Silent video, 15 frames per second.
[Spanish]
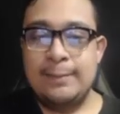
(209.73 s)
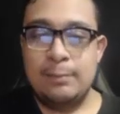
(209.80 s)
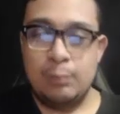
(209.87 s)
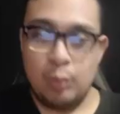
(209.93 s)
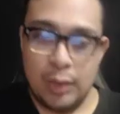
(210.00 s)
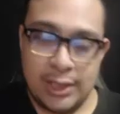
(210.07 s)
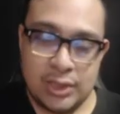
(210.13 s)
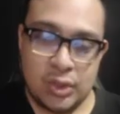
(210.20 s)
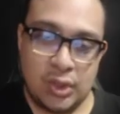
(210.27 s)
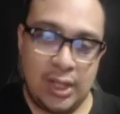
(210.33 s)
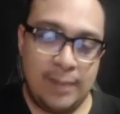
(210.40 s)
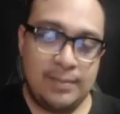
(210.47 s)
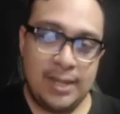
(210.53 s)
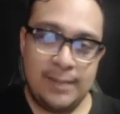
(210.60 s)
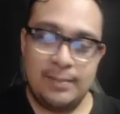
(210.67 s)
pues
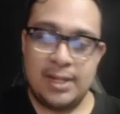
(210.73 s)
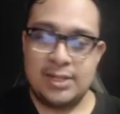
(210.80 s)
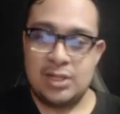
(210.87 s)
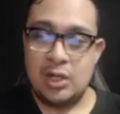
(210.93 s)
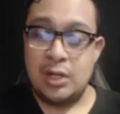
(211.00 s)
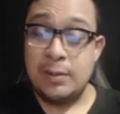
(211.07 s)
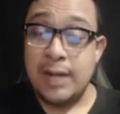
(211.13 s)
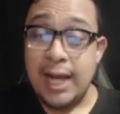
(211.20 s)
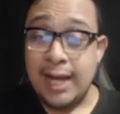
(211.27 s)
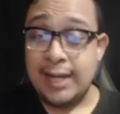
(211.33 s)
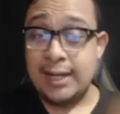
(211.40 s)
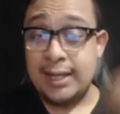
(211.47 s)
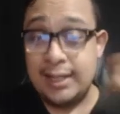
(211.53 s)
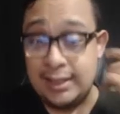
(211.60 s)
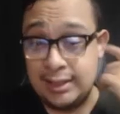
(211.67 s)
también Marcel
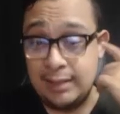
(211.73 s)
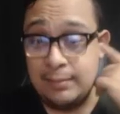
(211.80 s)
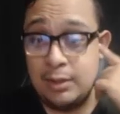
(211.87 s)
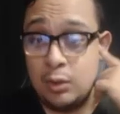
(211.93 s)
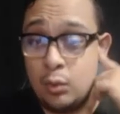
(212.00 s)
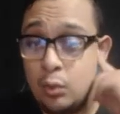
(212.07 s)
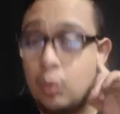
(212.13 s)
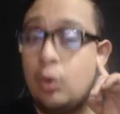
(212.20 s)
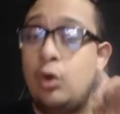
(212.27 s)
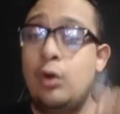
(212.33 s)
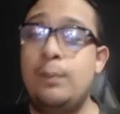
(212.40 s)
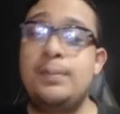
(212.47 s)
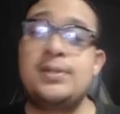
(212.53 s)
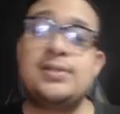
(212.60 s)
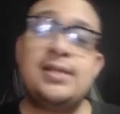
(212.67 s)
Ebrard y también Hugo
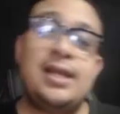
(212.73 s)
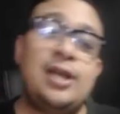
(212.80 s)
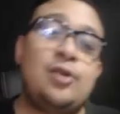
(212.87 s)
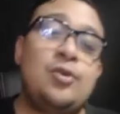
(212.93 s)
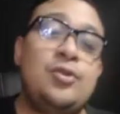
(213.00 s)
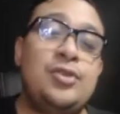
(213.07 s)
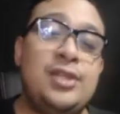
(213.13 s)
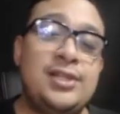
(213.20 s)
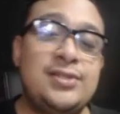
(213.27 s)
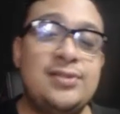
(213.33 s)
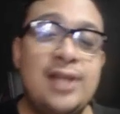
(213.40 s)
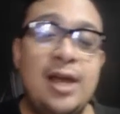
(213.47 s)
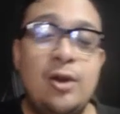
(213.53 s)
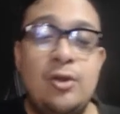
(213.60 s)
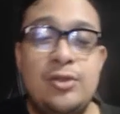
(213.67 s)
López le
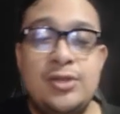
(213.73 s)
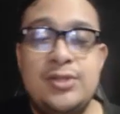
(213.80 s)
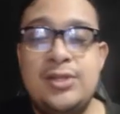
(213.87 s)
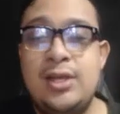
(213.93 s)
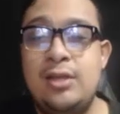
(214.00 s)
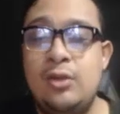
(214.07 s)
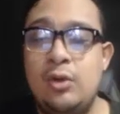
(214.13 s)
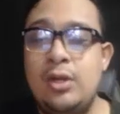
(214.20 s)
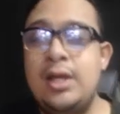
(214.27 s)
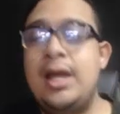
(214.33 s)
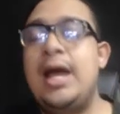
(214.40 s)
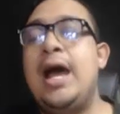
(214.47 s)
contestaron diciendo,